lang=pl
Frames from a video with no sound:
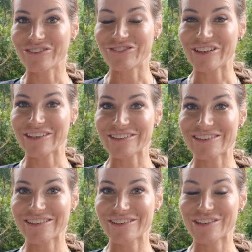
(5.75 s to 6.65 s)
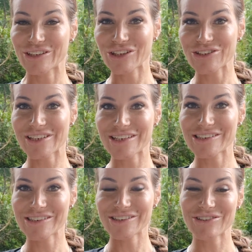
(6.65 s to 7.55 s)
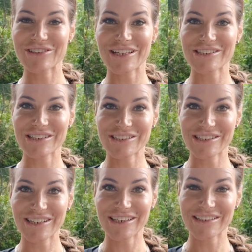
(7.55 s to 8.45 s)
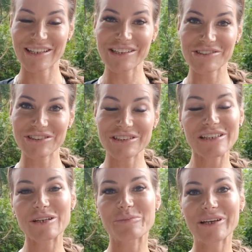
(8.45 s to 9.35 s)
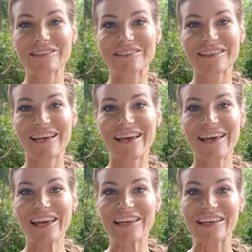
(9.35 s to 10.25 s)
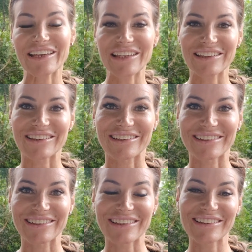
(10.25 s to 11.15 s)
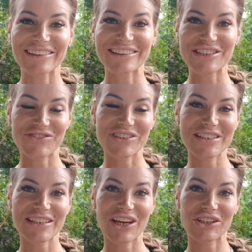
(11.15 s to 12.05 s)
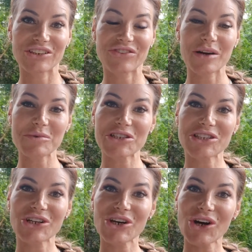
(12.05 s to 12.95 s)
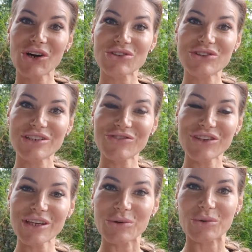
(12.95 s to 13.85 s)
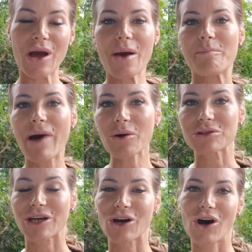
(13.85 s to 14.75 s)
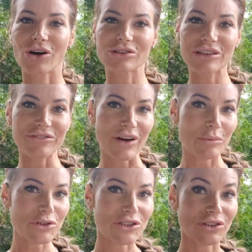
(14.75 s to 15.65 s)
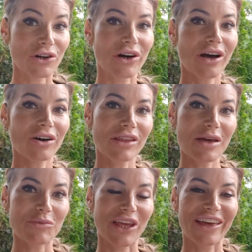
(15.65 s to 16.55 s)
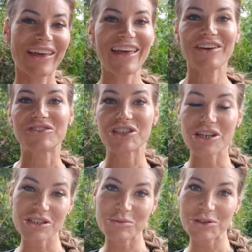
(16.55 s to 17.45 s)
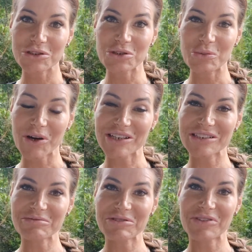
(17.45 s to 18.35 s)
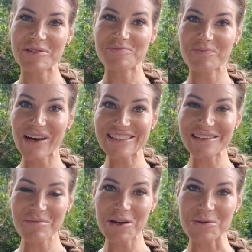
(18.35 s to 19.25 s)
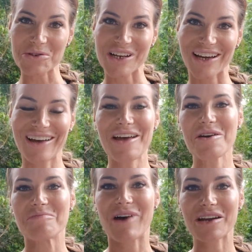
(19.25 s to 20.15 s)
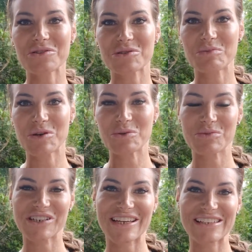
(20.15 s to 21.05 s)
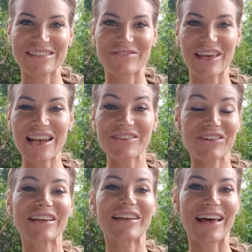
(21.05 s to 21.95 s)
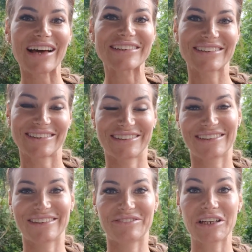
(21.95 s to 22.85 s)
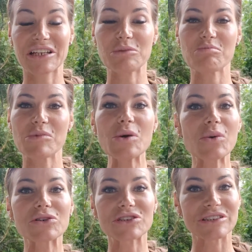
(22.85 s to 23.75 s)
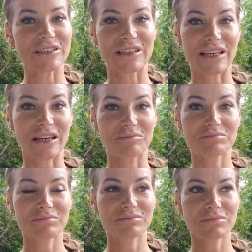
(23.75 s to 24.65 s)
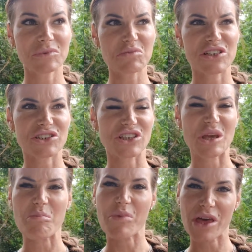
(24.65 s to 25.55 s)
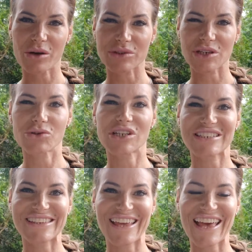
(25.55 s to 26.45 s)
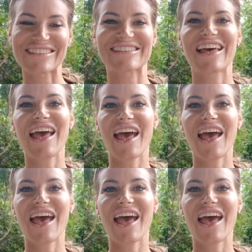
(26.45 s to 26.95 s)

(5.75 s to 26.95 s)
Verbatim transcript: Więc e, co to oznacza? To oznacza, że ten odcinek będzie inny, inny niż wszystkie. Odrywamy się trochę od driftingu. Mało tego, odrywamy się trochę ode mnie. W dzisiejszym odcinku pokażemy Wam pasję Mariusza. Mariusz był przez wiele, wiele lat e, wielkim miłośnikiem Myślę, że nie był, cały czas jest.